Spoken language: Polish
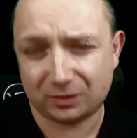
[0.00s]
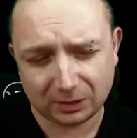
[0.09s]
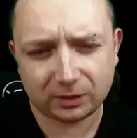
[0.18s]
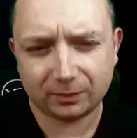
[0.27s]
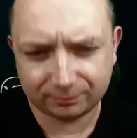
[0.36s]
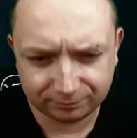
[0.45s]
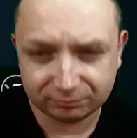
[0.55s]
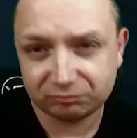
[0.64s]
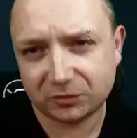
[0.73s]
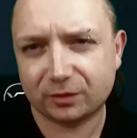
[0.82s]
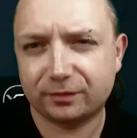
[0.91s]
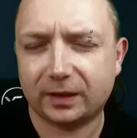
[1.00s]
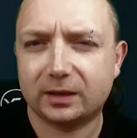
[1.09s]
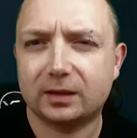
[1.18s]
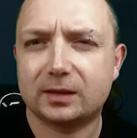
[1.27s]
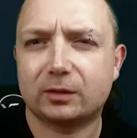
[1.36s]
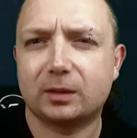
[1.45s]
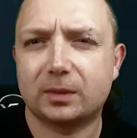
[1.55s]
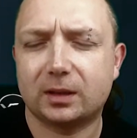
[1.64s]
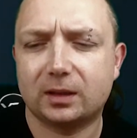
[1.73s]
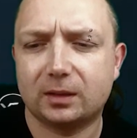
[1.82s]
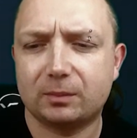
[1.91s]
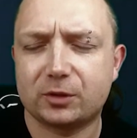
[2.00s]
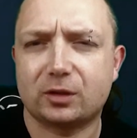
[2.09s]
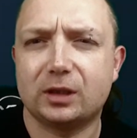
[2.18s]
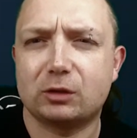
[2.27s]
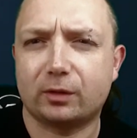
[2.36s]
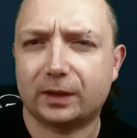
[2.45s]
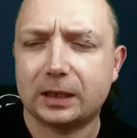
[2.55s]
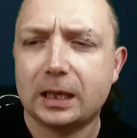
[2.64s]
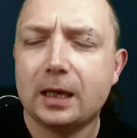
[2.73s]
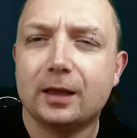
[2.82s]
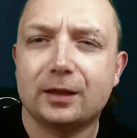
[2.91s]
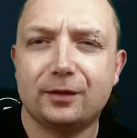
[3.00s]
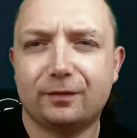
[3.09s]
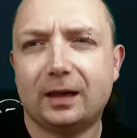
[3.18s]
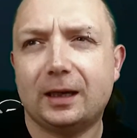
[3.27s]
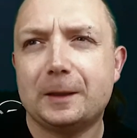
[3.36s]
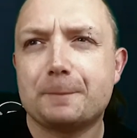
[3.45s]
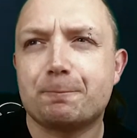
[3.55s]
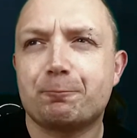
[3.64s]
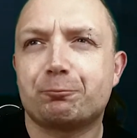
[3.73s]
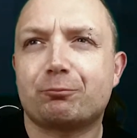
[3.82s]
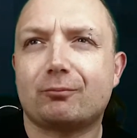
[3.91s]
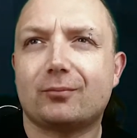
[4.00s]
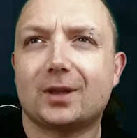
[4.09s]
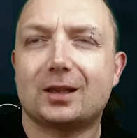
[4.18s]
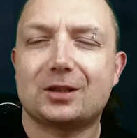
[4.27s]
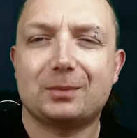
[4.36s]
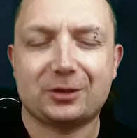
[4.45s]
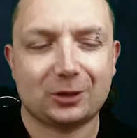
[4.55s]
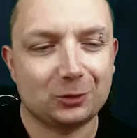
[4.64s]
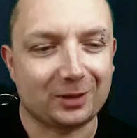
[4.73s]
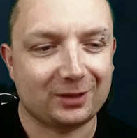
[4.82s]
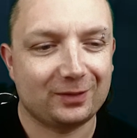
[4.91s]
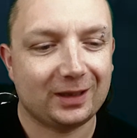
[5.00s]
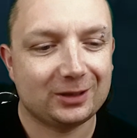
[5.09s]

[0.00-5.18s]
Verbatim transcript: Całkiem są fajne, całkiem yy, przystojny człowiek. Dwa, smaczek numer dwa